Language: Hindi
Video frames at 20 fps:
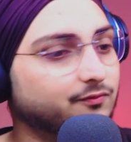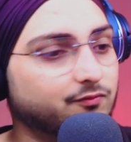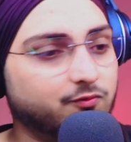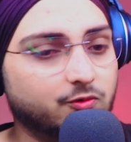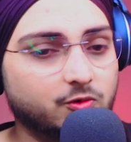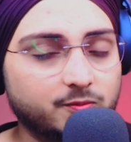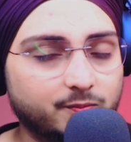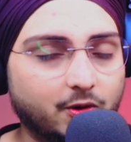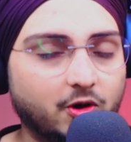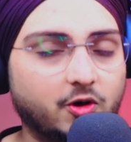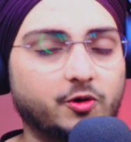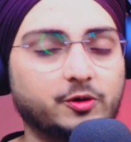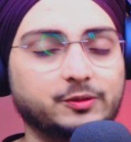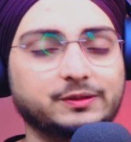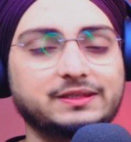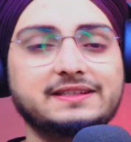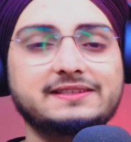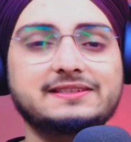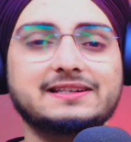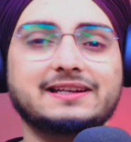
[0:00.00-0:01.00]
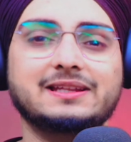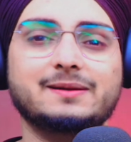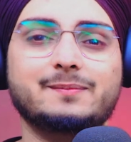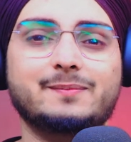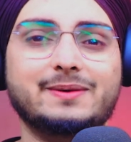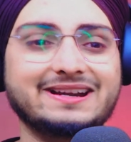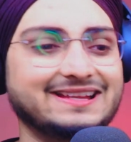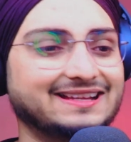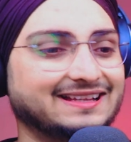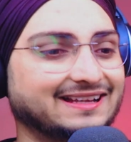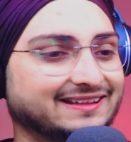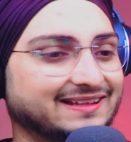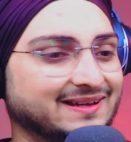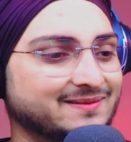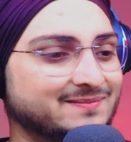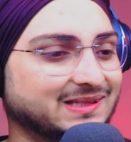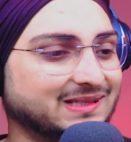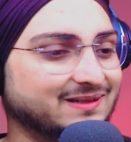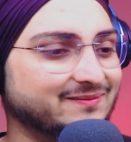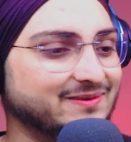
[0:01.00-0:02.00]
वो बहुत ही ज़्यादा बढ़िया लगता है
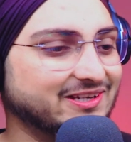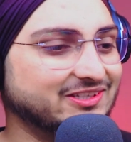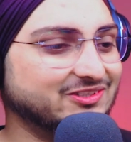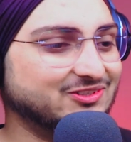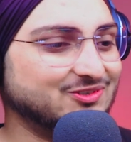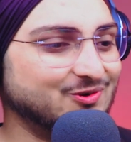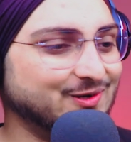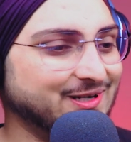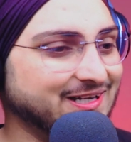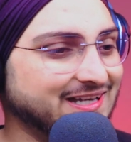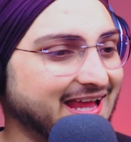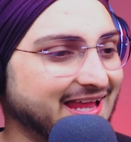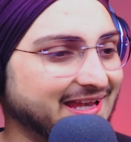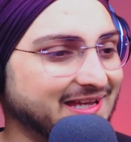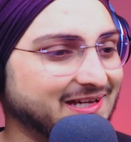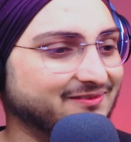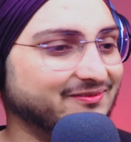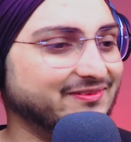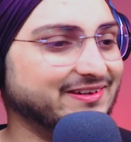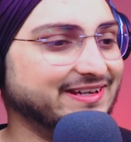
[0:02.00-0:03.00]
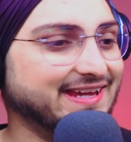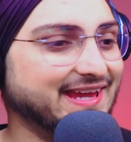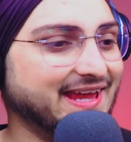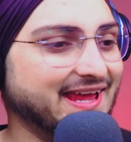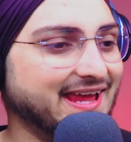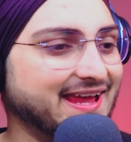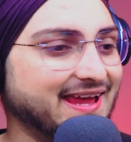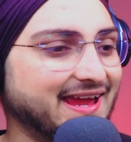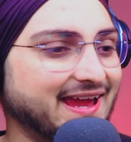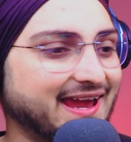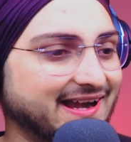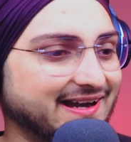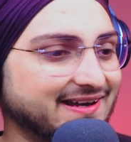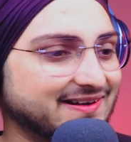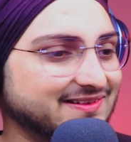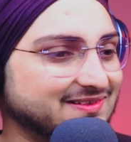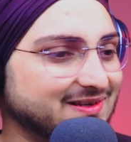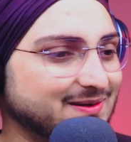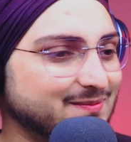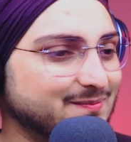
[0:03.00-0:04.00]
मतलब एक स्टोरी टेलिंग भी है एंड
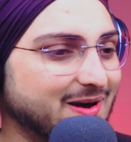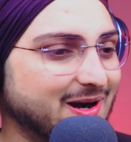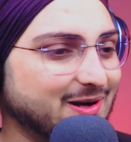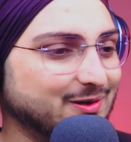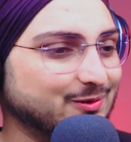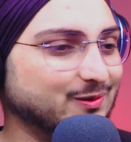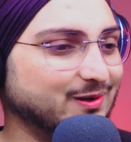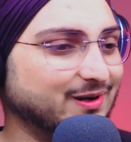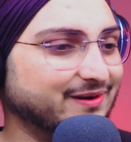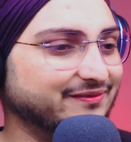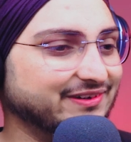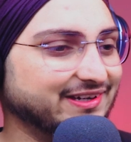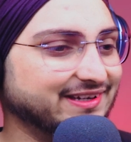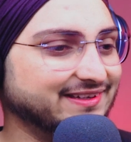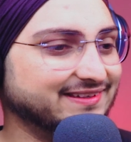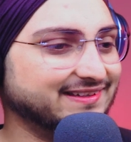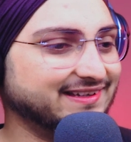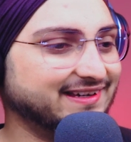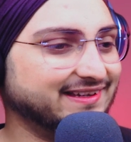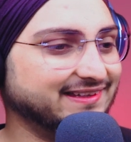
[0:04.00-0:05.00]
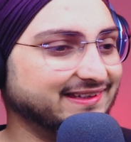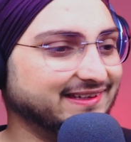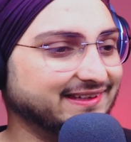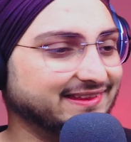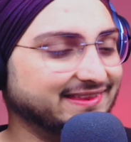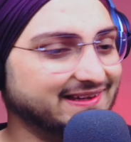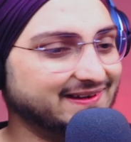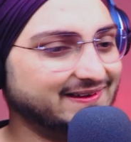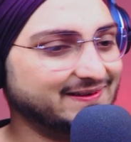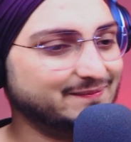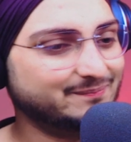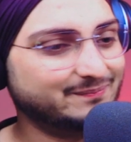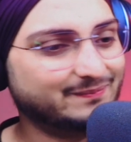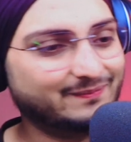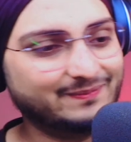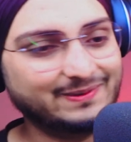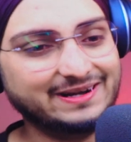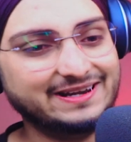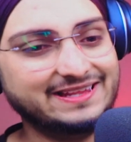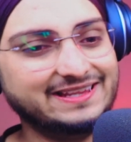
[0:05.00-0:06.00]
सिनेमाटोग्राफी के साथ इतना
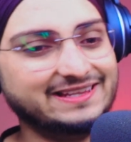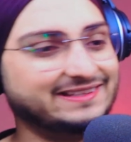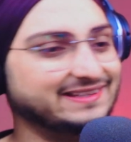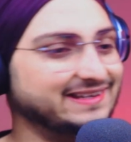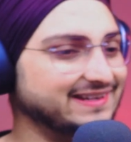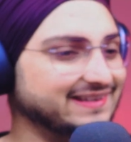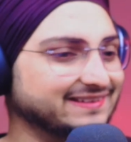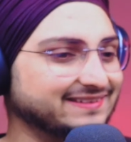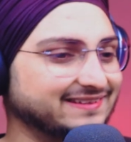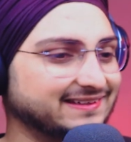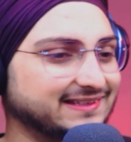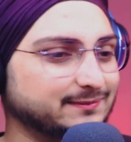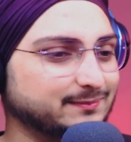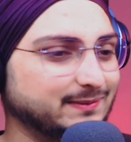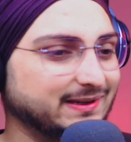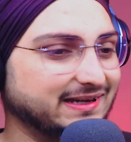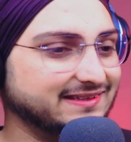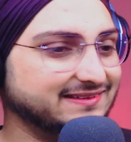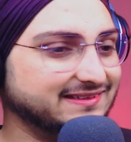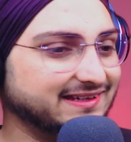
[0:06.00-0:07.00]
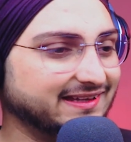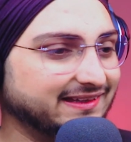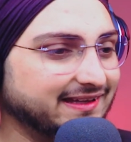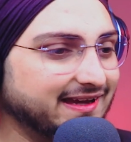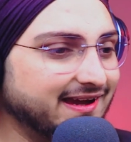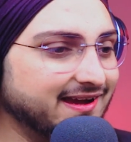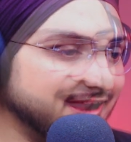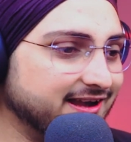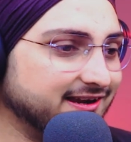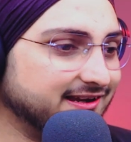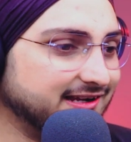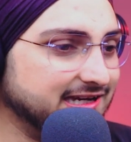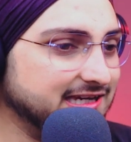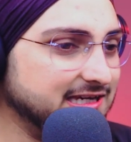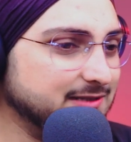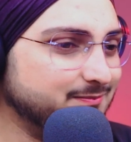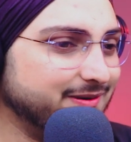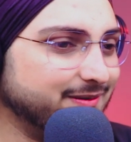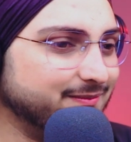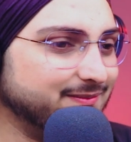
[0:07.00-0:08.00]
बढ़िया तरीके से एक्सप्लेन जाता है एंड
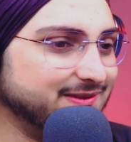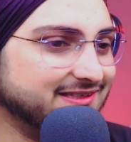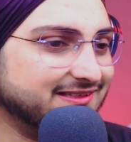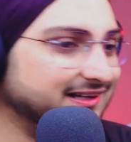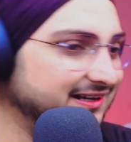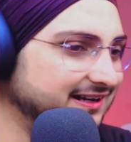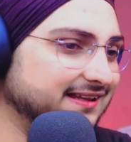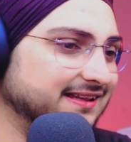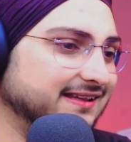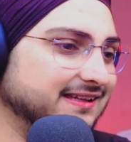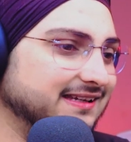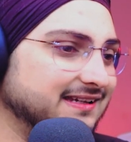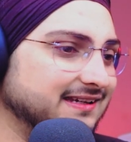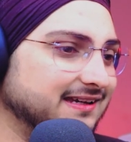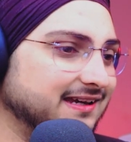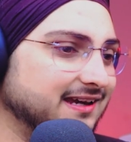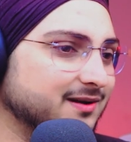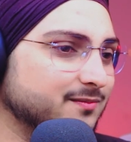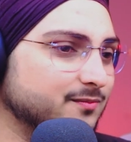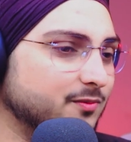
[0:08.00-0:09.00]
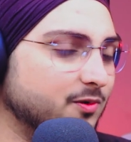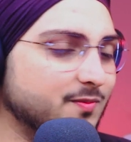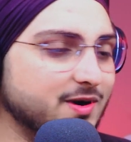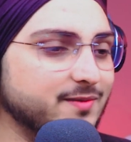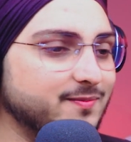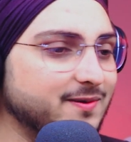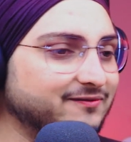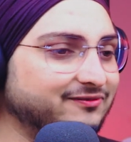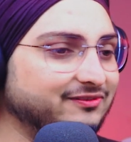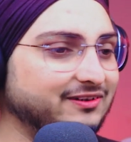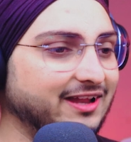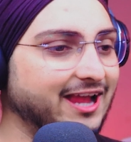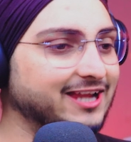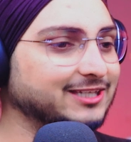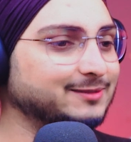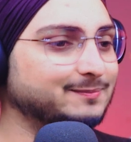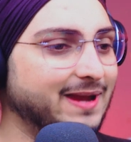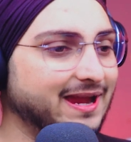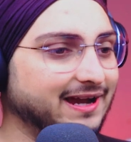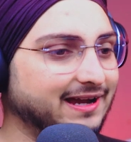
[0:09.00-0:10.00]
कहीं पे भी सडनली एक मोमेंट पे
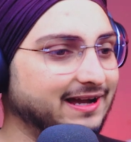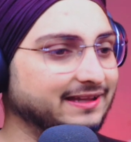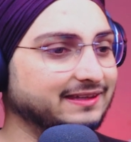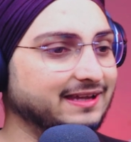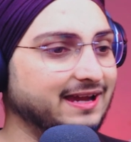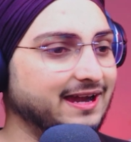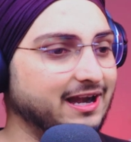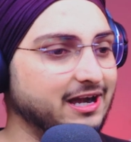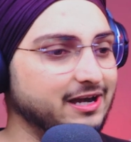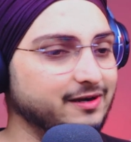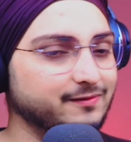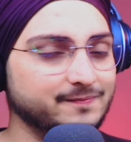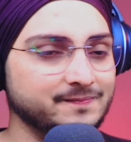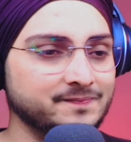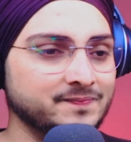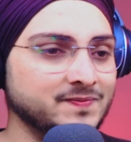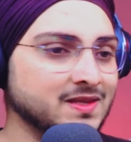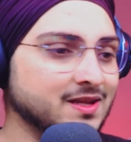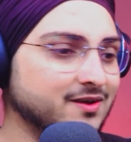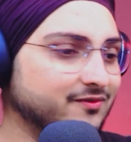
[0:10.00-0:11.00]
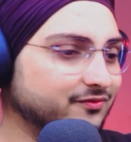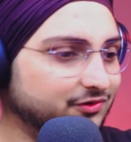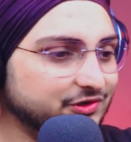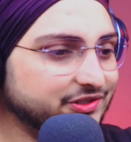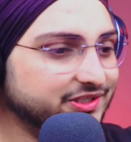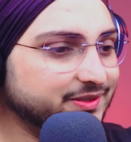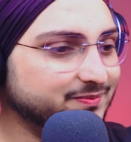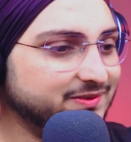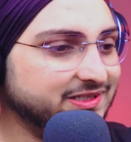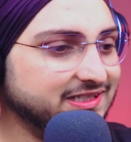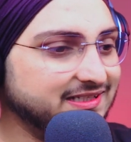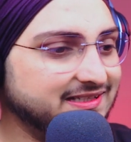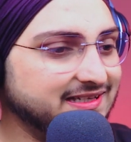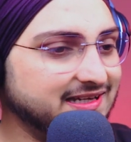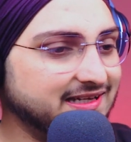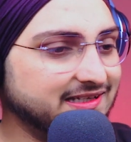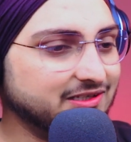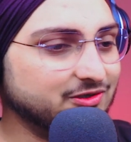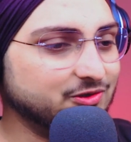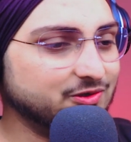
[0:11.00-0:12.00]
फ्लैशबैक आता है एंड वो सब चीज़ें
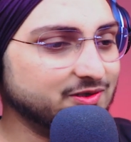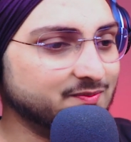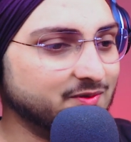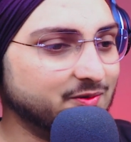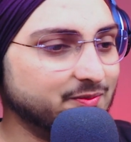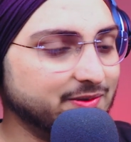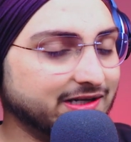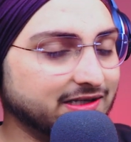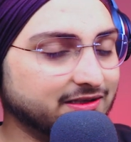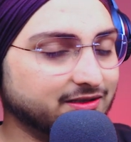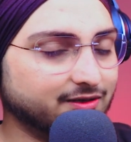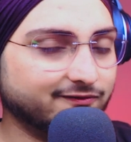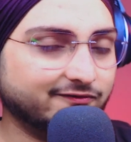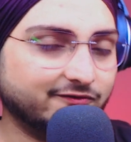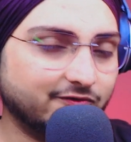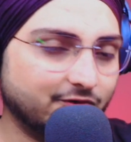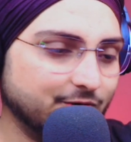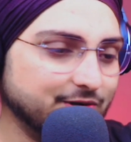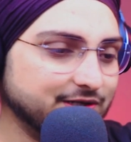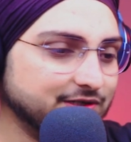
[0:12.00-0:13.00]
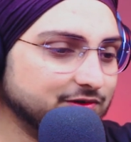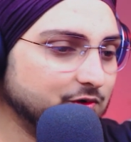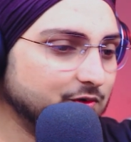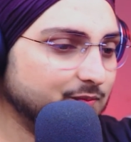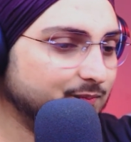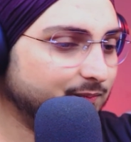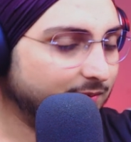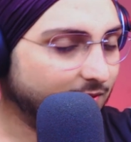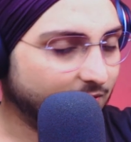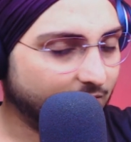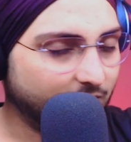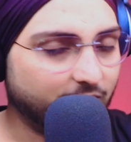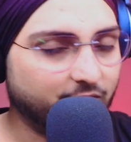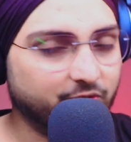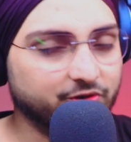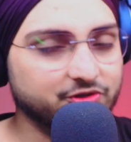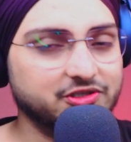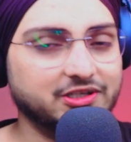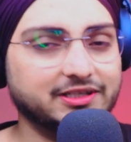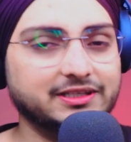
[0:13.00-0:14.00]
हैं ना जो इस मूवी के अंदर वो इसको
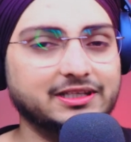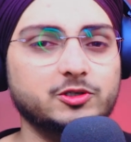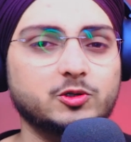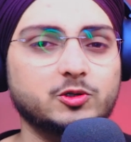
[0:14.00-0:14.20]
बहुत ज़्यादा